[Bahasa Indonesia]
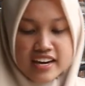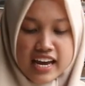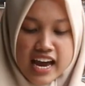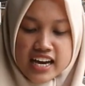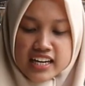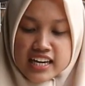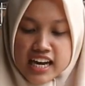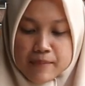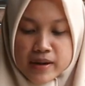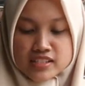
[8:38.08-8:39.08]
Nah
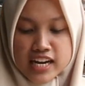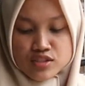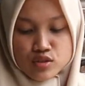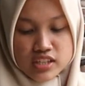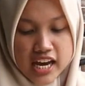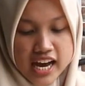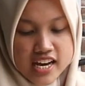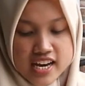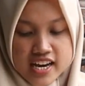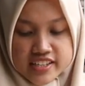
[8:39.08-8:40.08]
kelengkapan
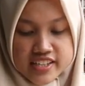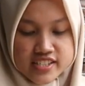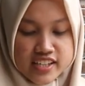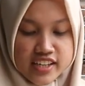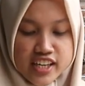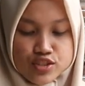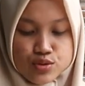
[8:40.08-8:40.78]
selanjutnya di sini